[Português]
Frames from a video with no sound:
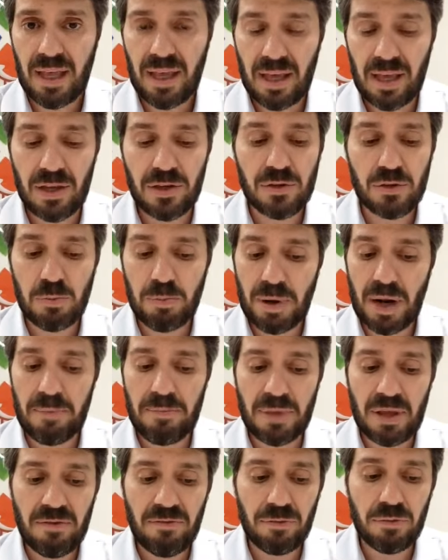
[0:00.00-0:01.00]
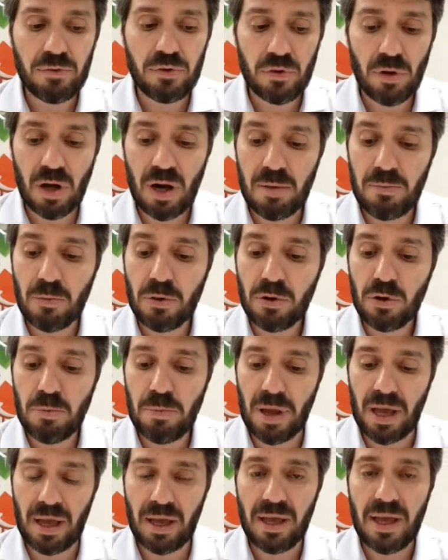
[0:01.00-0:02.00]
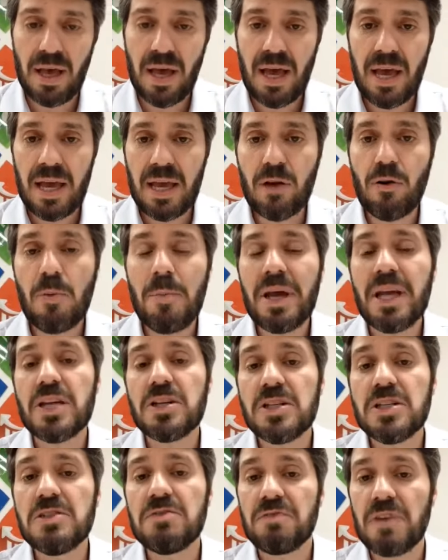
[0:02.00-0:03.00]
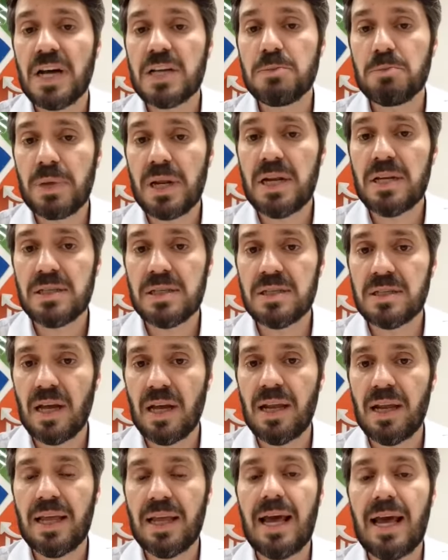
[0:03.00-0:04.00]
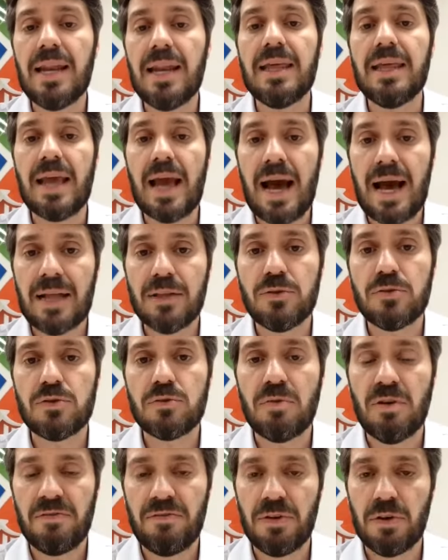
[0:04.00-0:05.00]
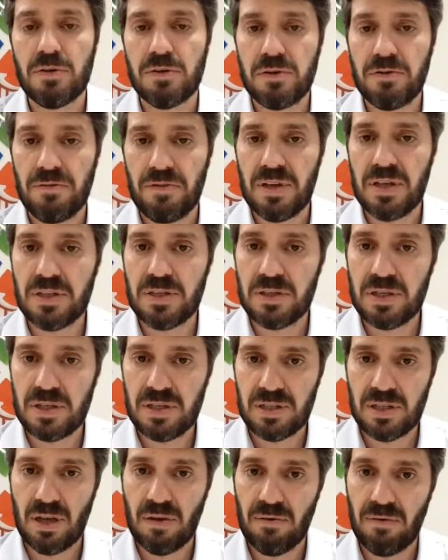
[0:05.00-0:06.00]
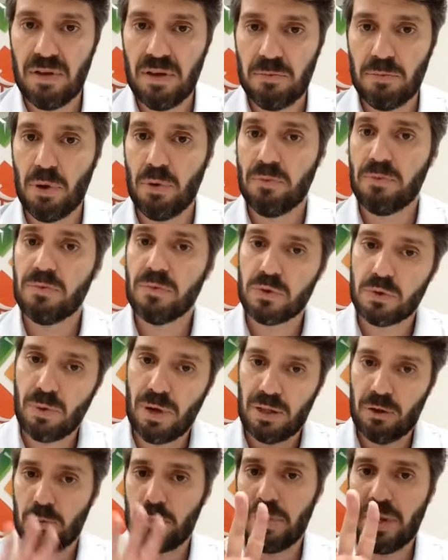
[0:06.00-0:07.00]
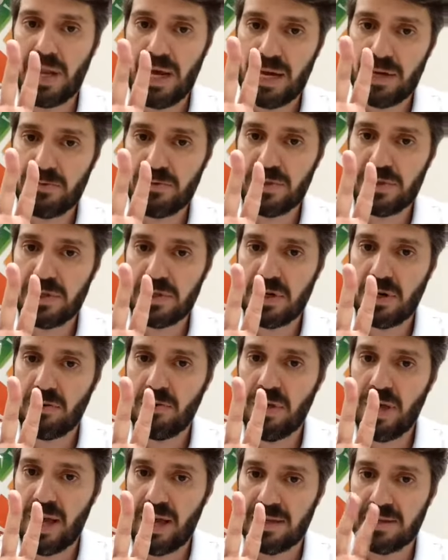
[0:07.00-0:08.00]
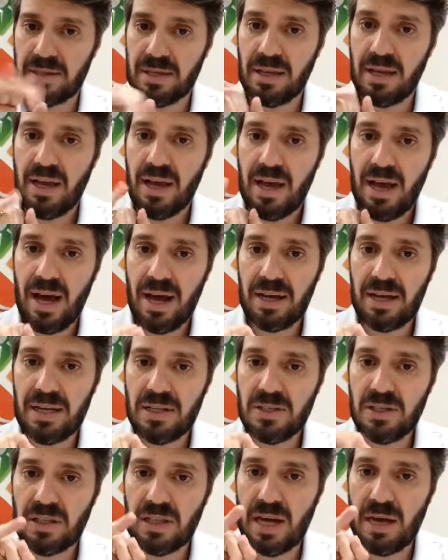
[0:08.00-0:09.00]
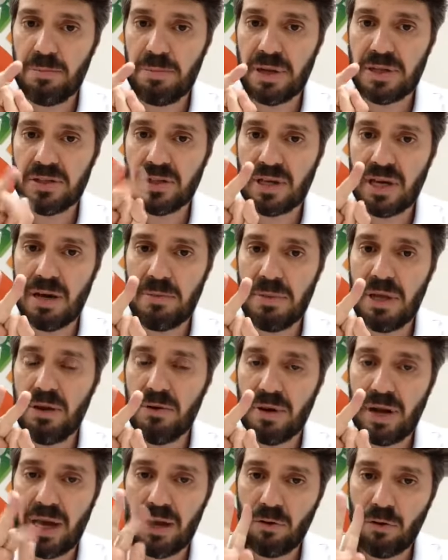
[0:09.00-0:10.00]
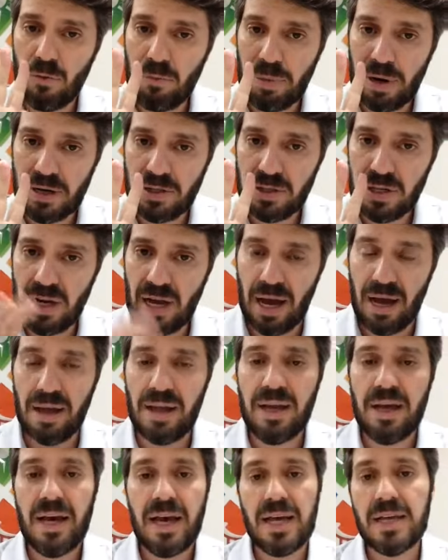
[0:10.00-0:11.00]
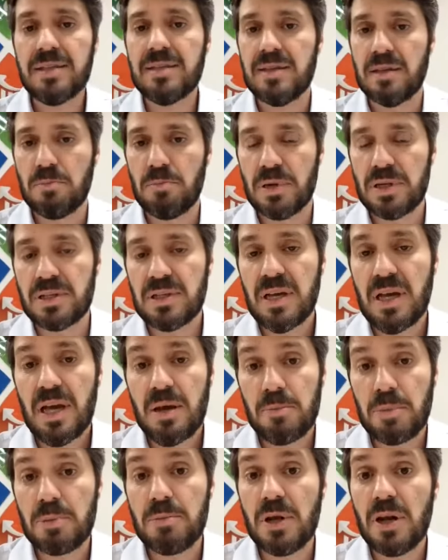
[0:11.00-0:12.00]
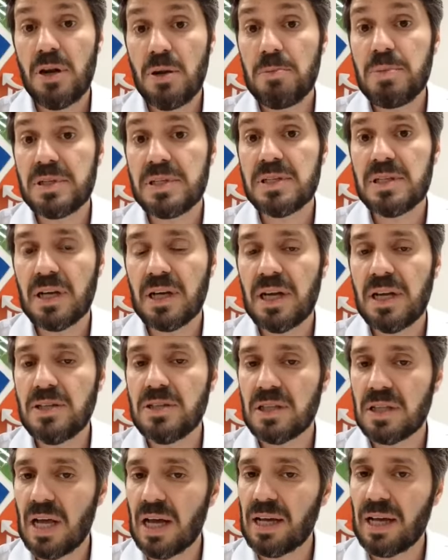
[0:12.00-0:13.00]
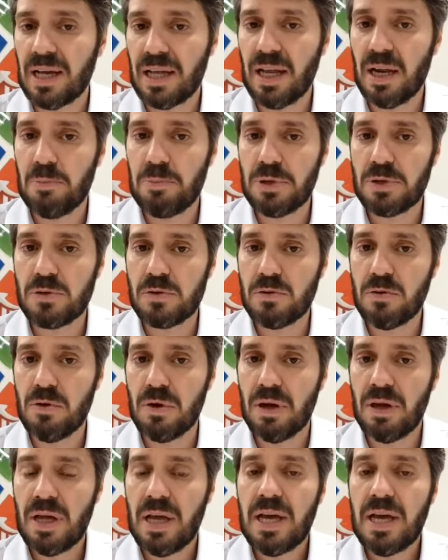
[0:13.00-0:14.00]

Isso, para mim, funciona muito bem. E como é que a gente faz para eles estarem alinhados com a filosofia de gestão? Bom, os quatro pilares vocês já conhecem: acreditar, praticar, melhorar e compartilhar. É simples. Primeiro, ele precisa acreditar que aquela pessoa